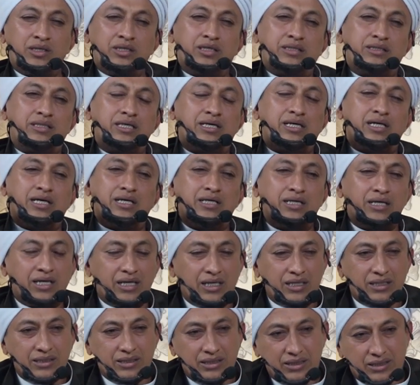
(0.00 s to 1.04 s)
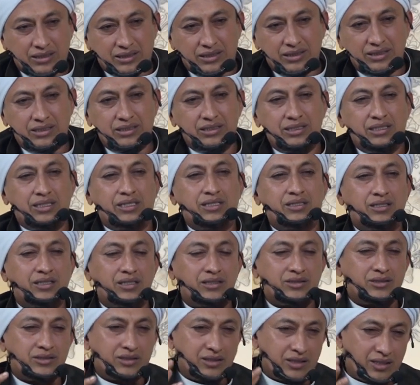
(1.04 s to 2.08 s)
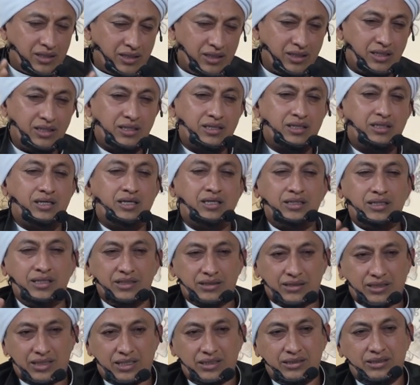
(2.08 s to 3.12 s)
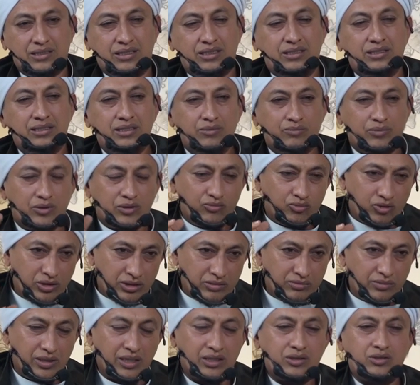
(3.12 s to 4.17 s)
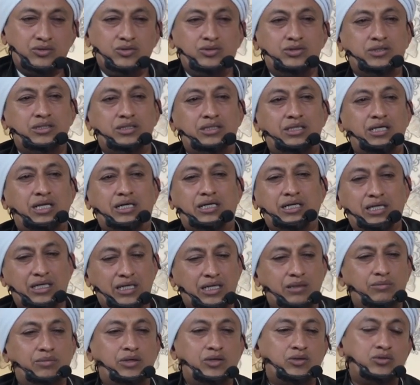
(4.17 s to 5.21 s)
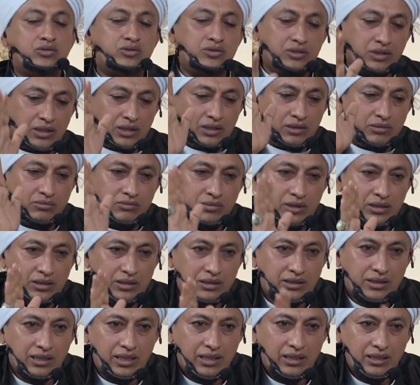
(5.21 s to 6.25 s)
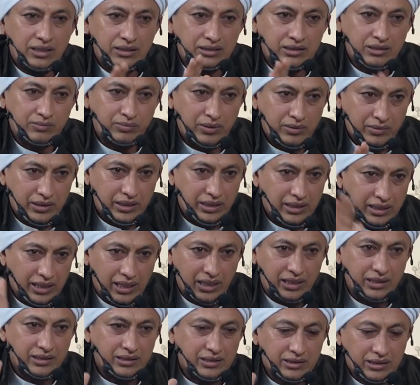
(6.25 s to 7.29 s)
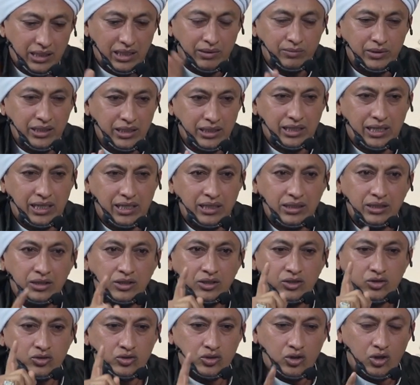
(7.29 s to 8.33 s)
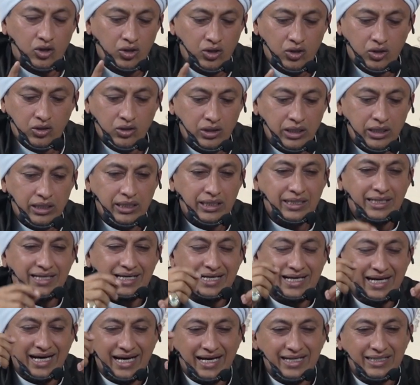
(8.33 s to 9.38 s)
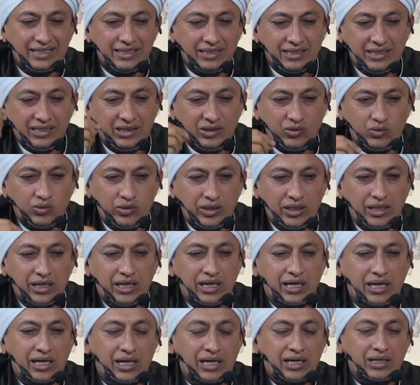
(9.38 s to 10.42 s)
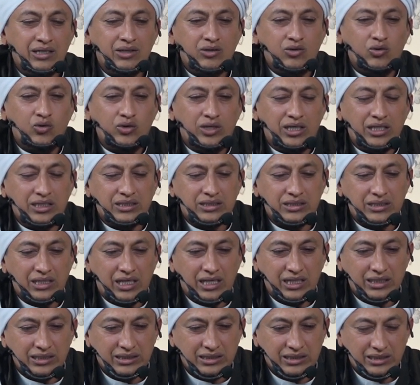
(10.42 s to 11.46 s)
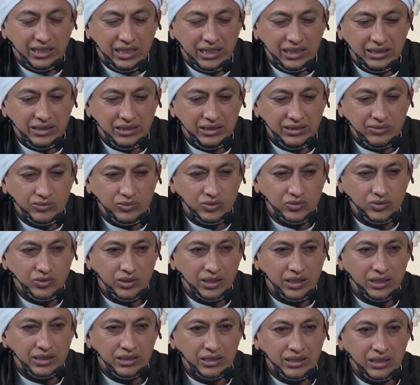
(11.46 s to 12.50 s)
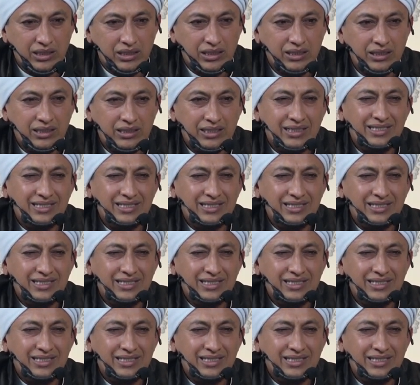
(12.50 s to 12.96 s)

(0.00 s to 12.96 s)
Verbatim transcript: Ketika Anda yakini, Anda istikhara, Anda tanya, ini perempuan bagus, ini laki-laki bagus, minta dan cepat menikah. Setelah menikah, tolong ganti WA, udah selesai semuanya,